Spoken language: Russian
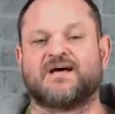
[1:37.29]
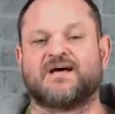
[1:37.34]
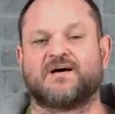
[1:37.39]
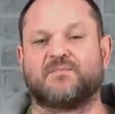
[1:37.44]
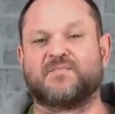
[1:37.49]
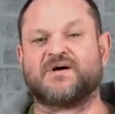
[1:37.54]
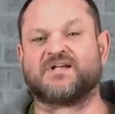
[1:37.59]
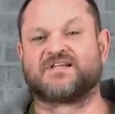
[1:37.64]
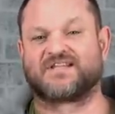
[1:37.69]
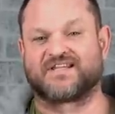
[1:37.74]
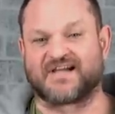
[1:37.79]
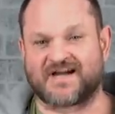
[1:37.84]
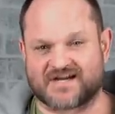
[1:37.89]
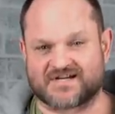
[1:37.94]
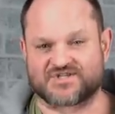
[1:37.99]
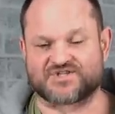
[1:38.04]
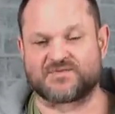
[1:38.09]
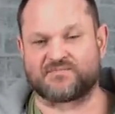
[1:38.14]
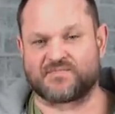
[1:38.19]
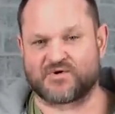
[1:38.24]
Мы
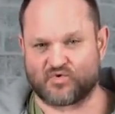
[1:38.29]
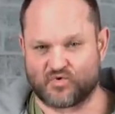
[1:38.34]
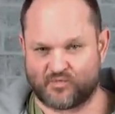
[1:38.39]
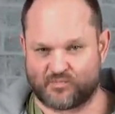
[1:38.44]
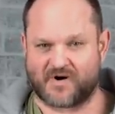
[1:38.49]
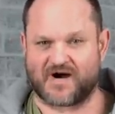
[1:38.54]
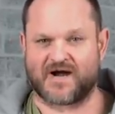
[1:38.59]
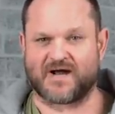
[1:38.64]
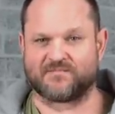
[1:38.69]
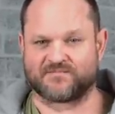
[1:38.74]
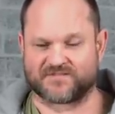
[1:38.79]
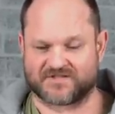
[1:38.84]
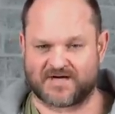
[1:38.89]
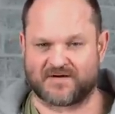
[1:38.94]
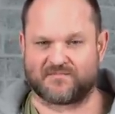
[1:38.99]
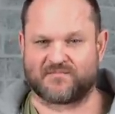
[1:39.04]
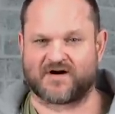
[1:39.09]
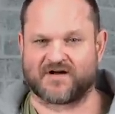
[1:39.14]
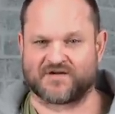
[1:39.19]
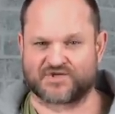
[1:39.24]
также покупаем
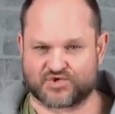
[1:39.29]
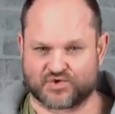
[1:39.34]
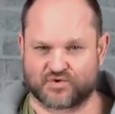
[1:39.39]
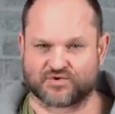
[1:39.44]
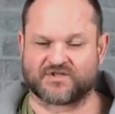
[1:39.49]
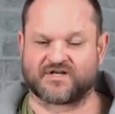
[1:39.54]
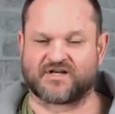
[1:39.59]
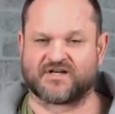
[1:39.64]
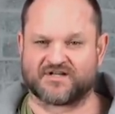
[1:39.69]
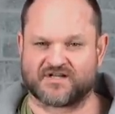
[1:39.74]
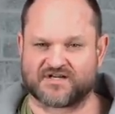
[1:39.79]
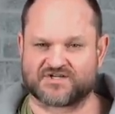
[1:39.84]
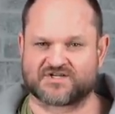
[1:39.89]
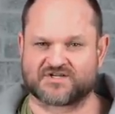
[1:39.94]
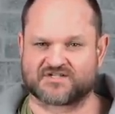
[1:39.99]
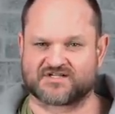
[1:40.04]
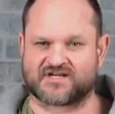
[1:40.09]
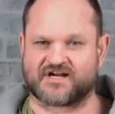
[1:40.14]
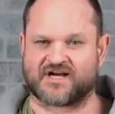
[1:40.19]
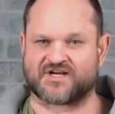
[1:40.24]
там отчеты для
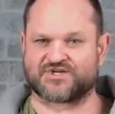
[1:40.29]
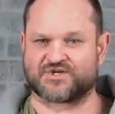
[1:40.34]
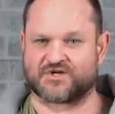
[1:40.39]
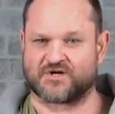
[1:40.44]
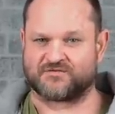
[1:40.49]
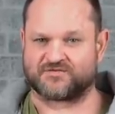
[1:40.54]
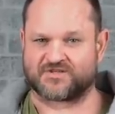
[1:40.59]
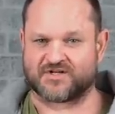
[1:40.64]
наших заказчиков.